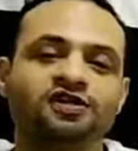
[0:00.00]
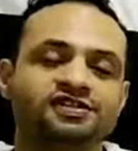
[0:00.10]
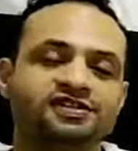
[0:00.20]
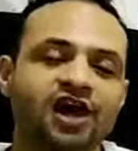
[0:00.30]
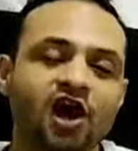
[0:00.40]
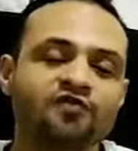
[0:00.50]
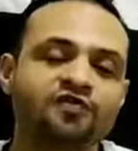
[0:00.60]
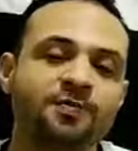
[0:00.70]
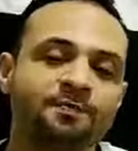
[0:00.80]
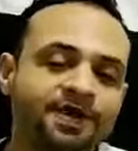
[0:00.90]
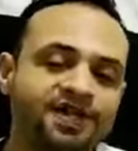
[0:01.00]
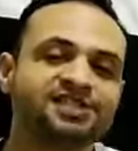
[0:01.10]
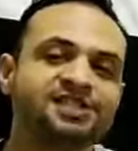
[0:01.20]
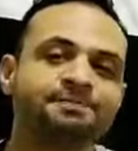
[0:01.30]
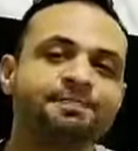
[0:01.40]
e salve
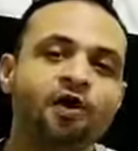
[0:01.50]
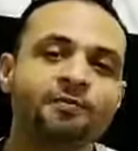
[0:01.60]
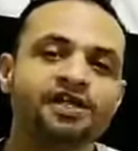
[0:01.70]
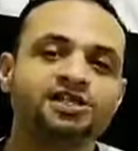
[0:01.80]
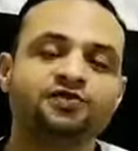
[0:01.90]
principalmente